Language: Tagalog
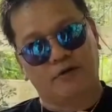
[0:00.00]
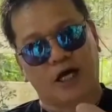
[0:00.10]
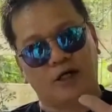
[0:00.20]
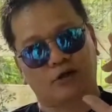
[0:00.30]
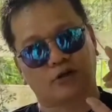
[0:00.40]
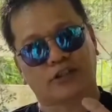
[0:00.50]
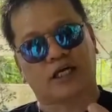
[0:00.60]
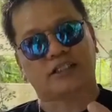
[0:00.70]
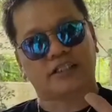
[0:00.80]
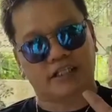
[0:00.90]
po kako
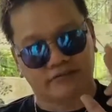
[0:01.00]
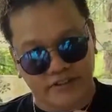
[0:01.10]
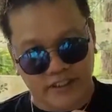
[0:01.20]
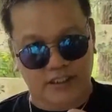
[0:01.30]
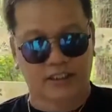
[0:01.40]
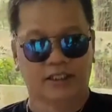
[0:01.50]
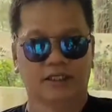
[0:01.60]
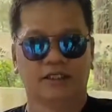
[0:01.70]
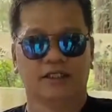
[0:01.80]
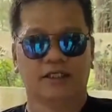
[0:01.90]
sa TV. Yeah.